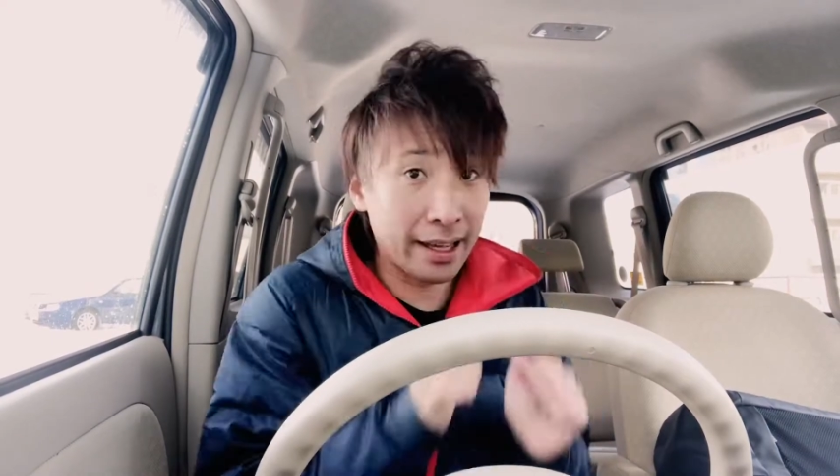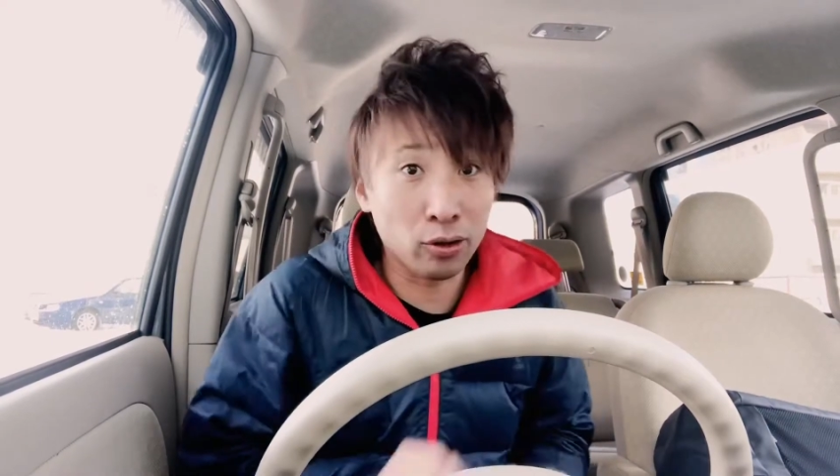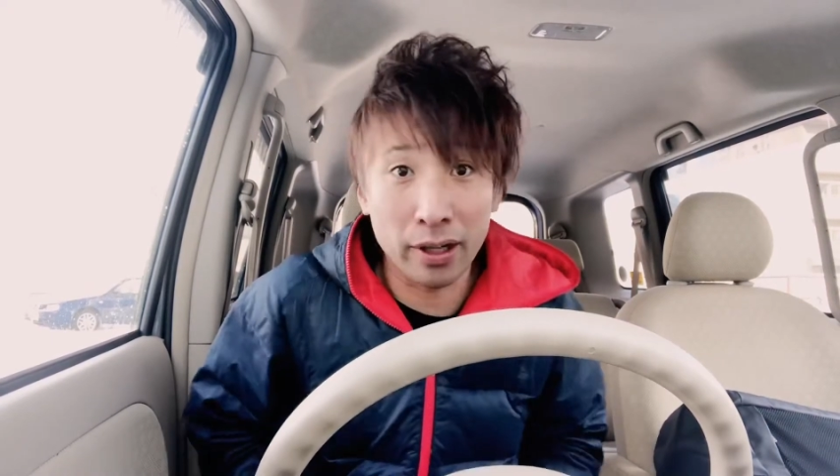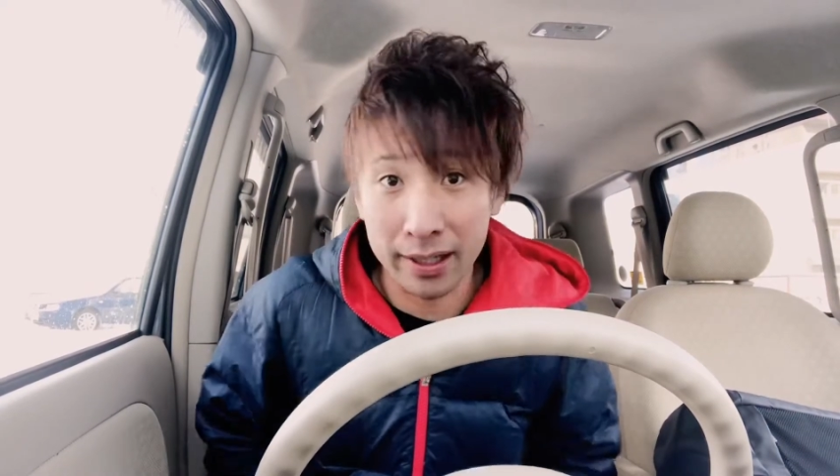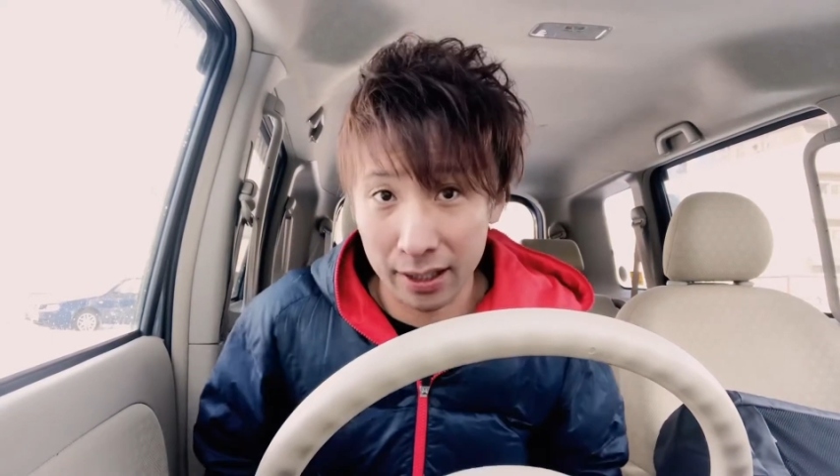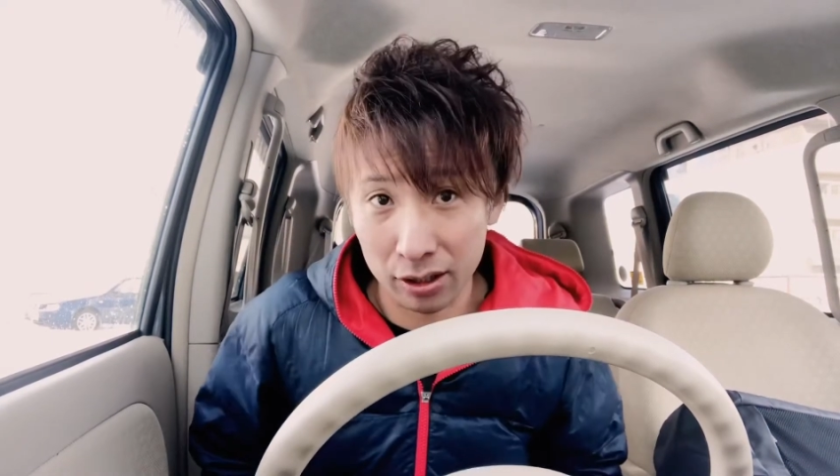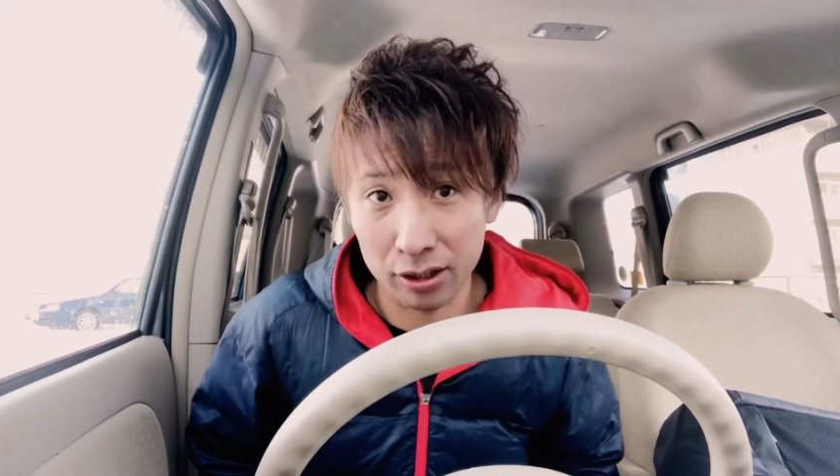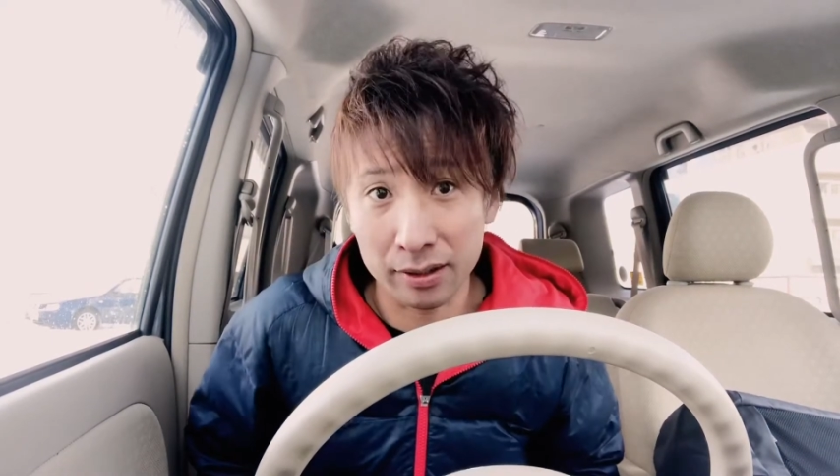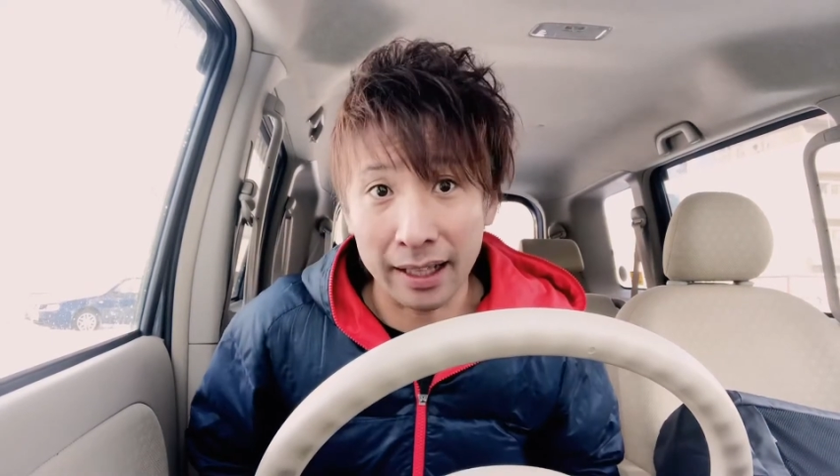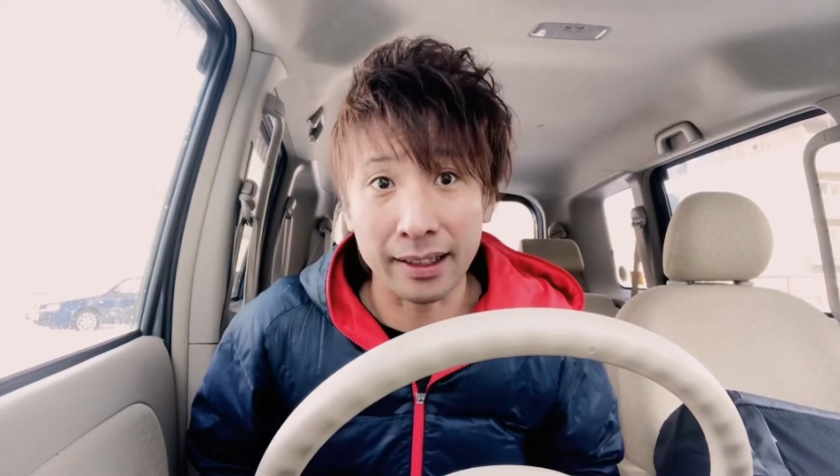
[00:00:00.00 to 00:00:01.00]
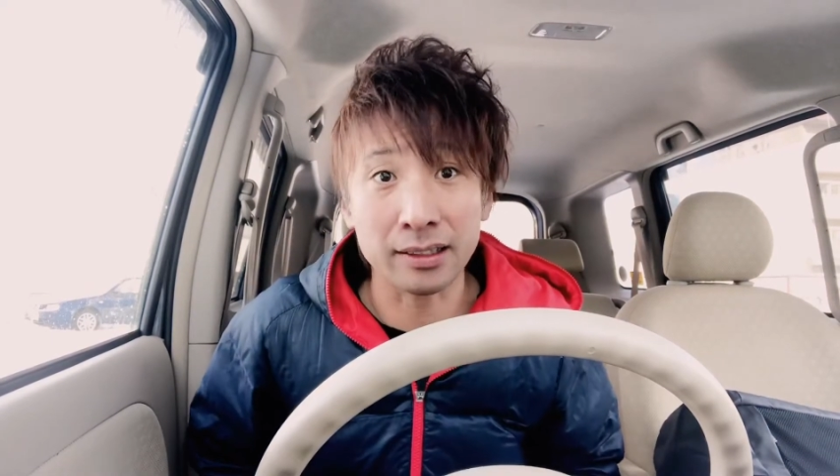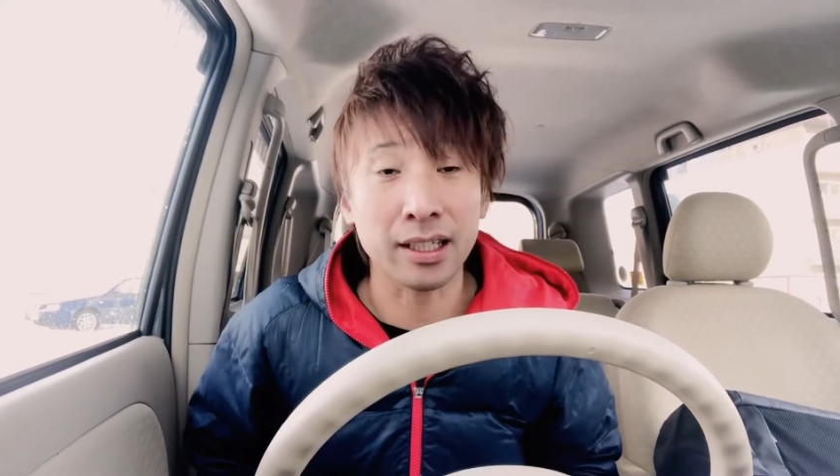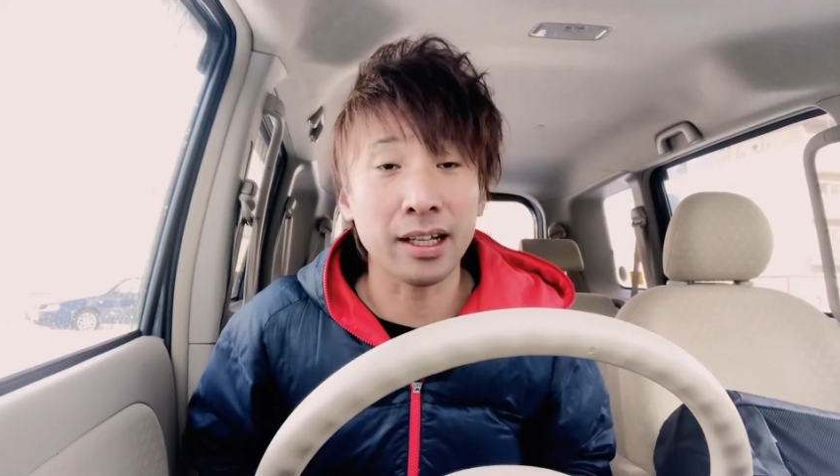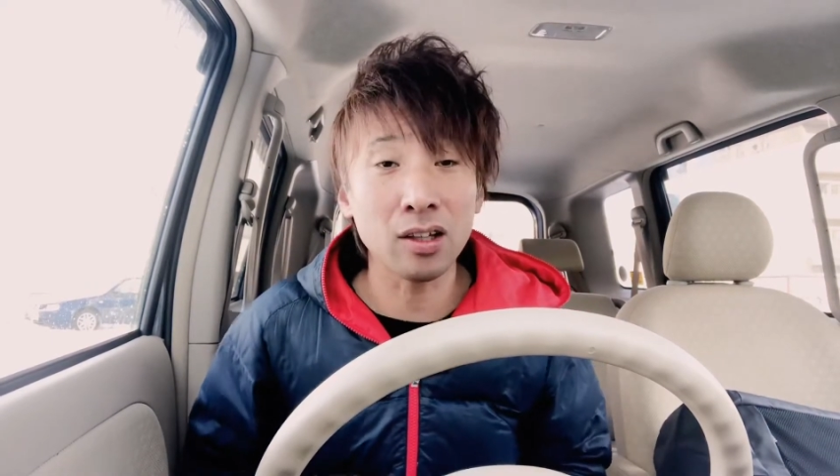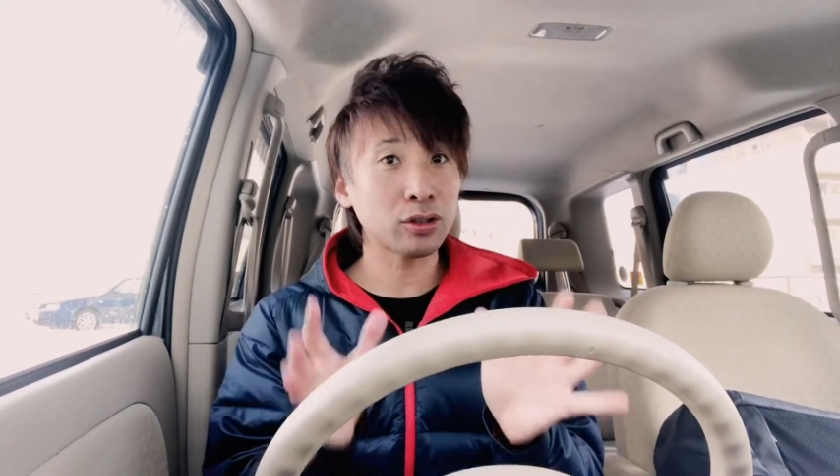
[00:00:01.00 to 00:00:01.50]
トレーニングなんですけれど、